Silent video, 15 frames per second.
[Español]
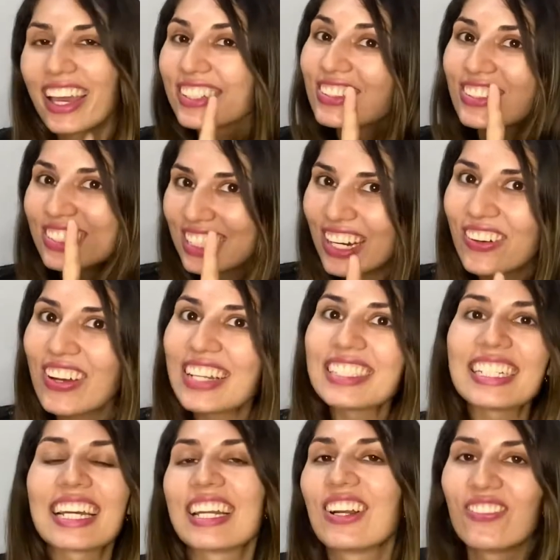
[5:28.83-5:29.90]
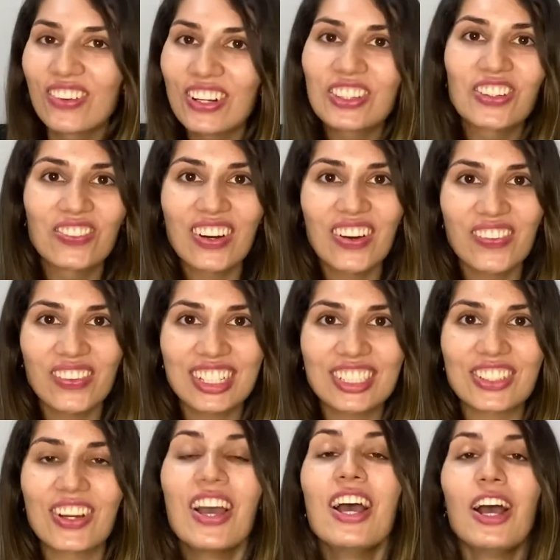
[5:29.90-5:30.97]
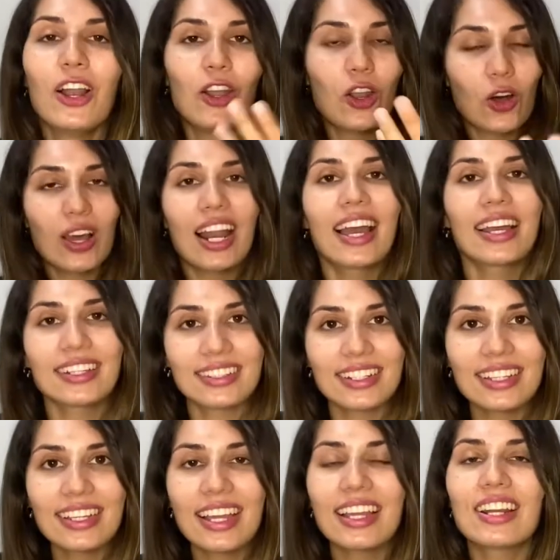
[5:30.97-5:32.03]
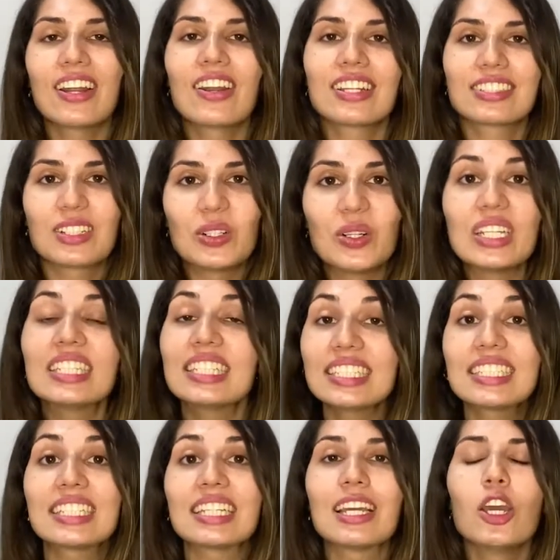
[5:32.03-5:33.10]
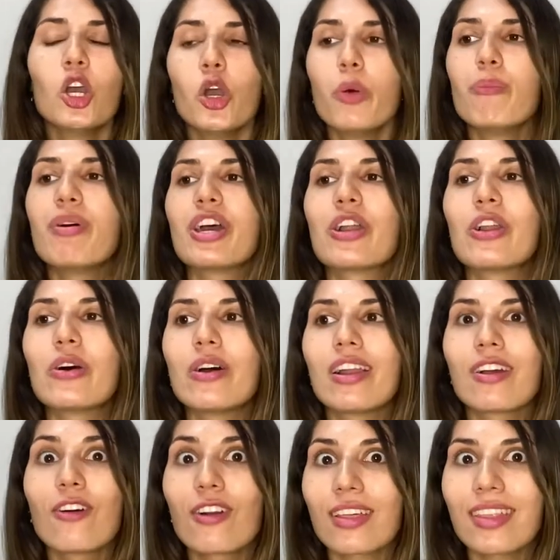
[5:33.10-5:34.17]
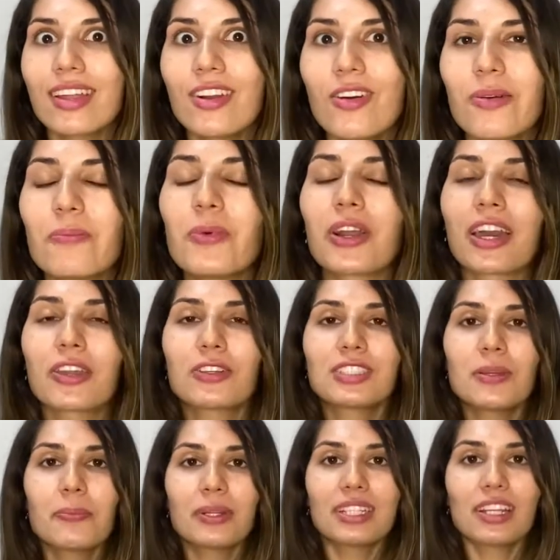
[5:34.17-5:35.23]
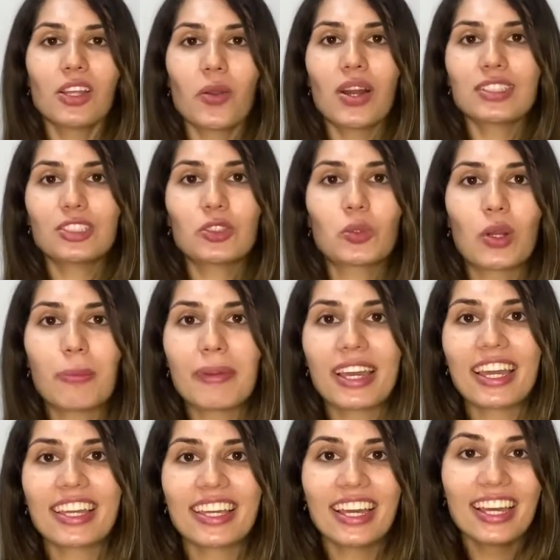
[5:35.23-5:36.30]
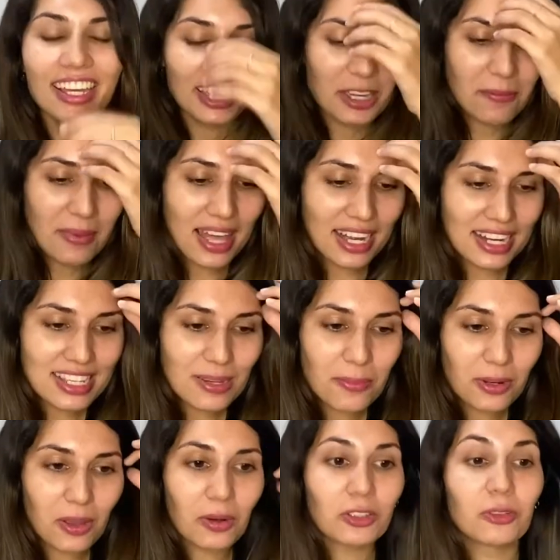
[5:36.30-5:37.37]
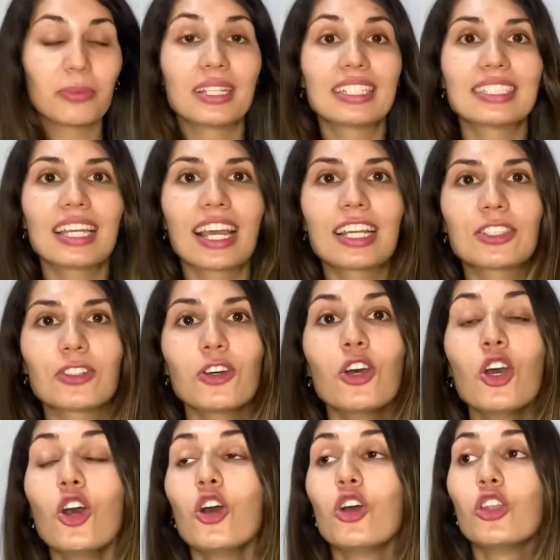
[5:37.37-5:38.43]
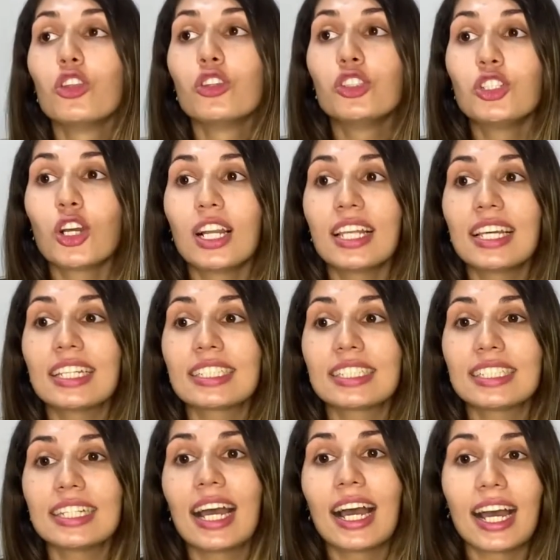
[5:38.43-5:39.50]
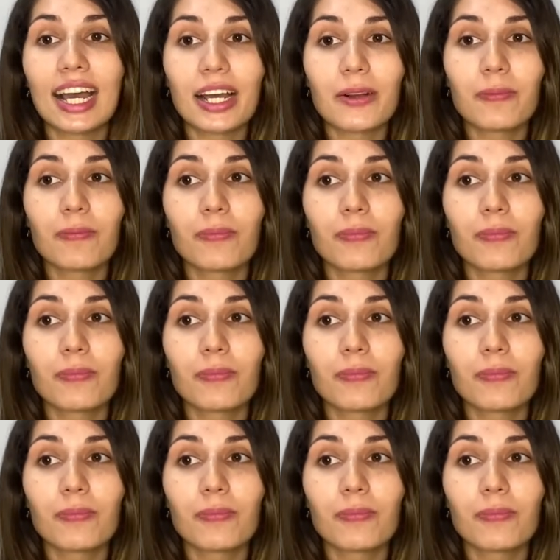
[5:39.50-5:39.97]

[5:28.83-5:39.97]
Eso sí les voy a decir que no me lo tomaba a pecho. Lo de las estrías y lo de la celulitis sí. Pero lo del gorda no, porque yo siempre tenía una cintura pequeña y me da risa porque cuando me decían eso, yo le decía,